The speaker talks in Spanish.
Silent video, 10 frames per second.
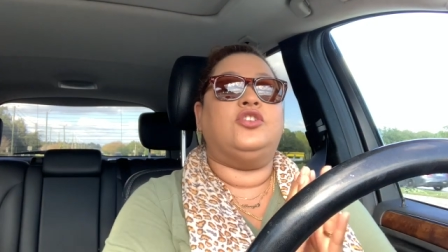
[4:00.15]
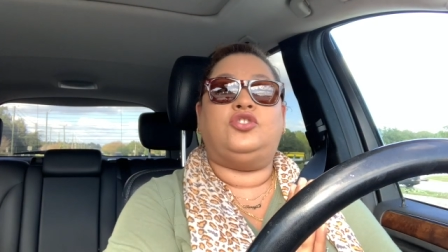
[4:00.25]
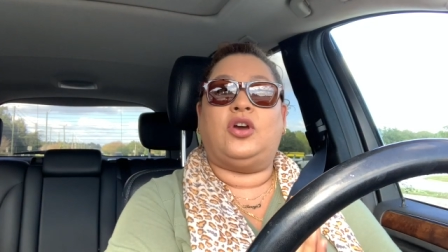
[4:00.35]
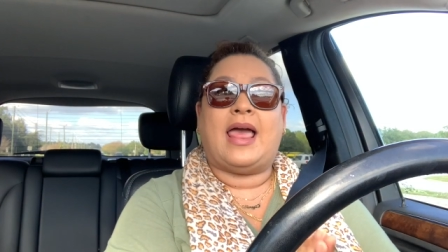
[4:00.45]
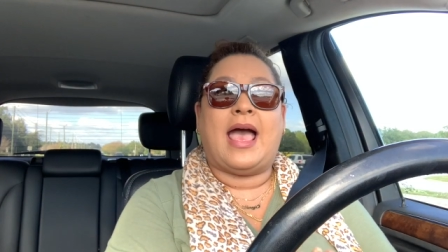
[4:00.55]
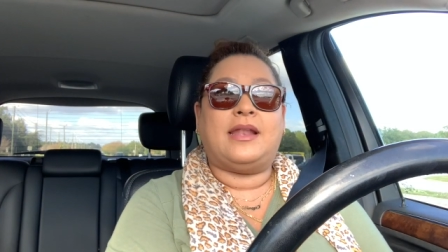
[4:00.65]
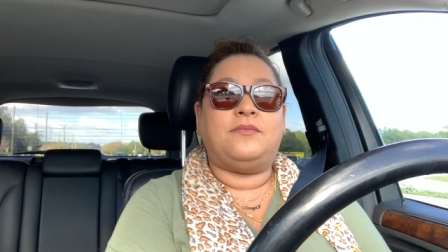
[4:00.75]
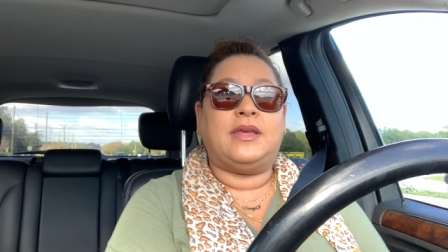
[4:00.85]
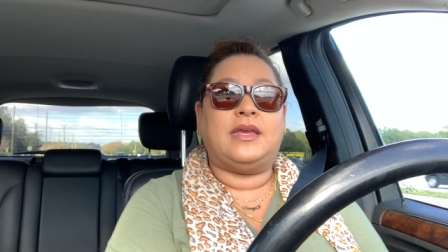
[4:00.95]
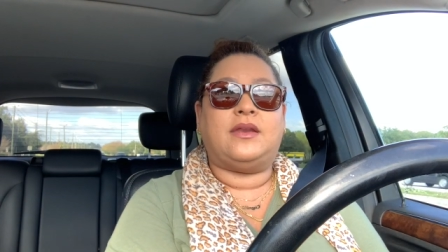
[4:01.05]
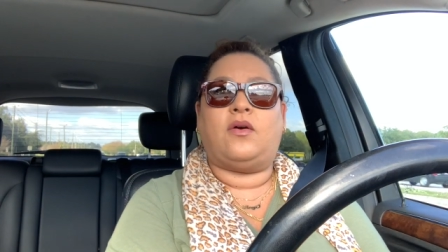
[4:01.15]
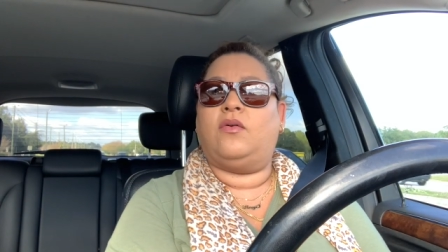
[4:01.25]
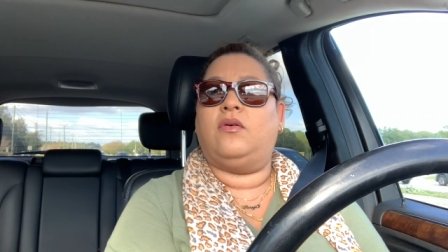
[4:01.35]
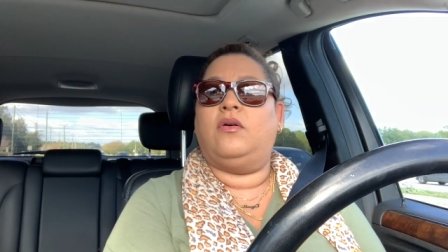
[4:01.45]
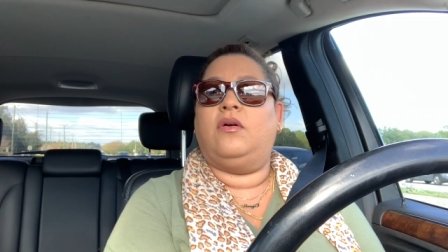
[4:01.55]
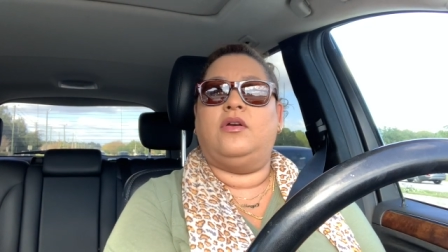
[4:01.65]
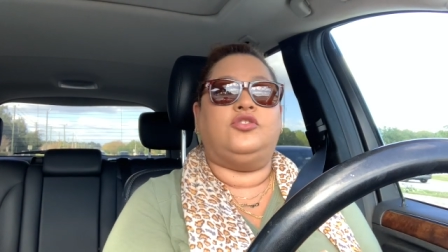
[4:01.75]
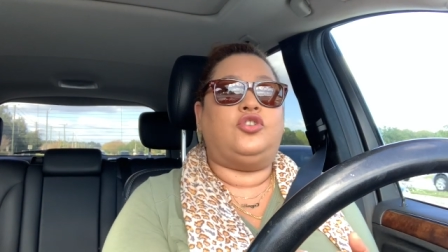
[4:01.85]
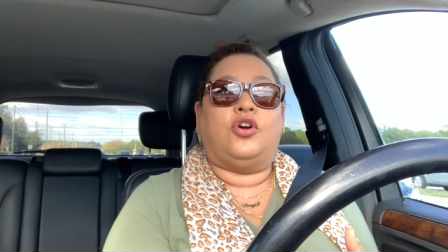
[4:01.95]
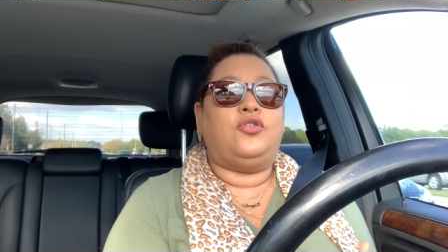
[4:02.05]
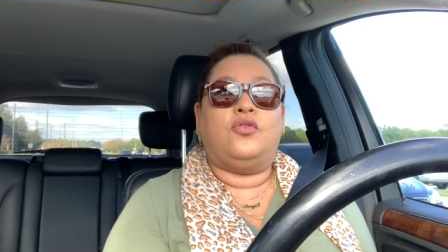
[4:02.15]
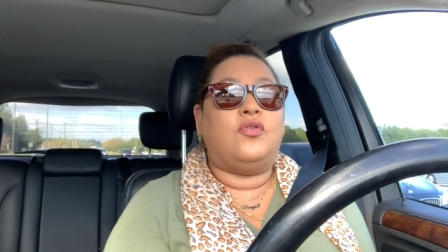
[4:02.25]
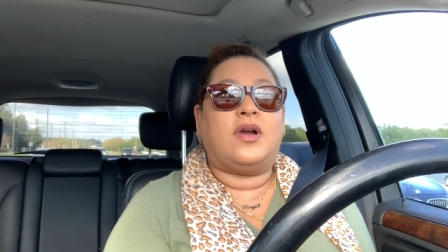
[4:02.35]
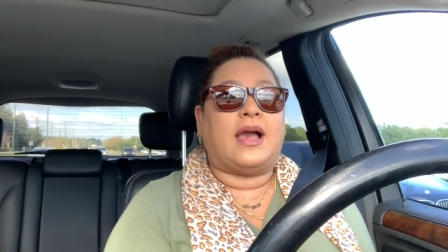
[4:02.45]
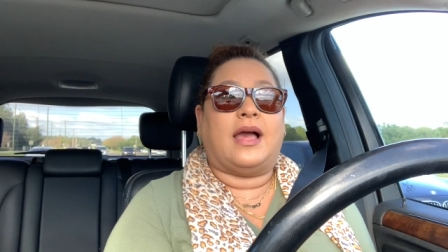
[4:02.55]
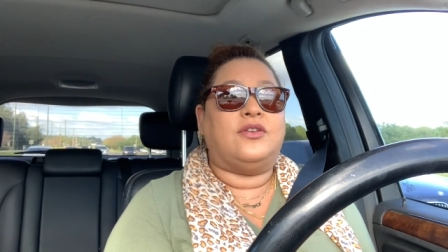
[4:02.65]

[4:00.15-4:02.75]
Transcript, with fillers: Yo las admiro. Yo nunca,